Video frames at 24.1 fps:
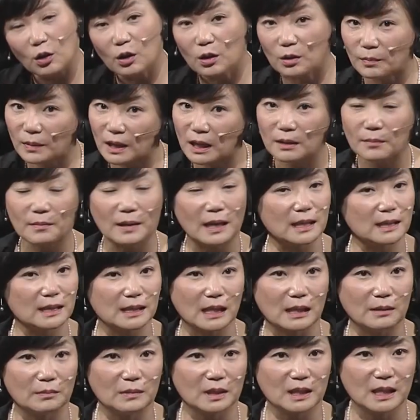얼마나 많은
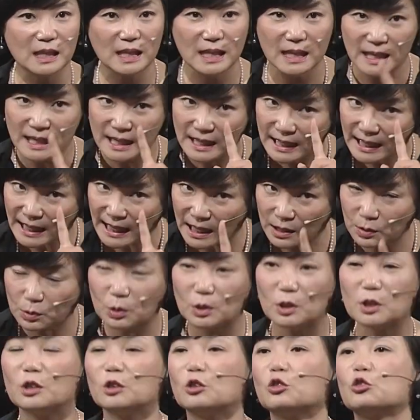사람들이
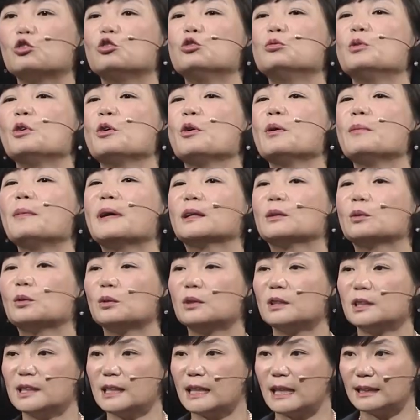가족끼리도 꿈을 회방
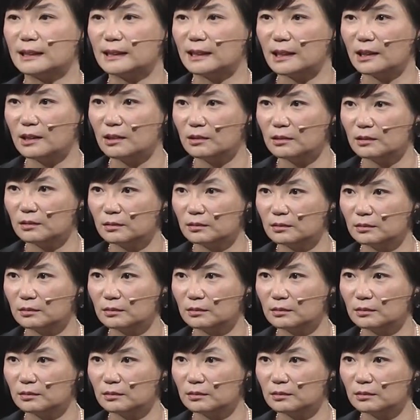놓는지 아세요?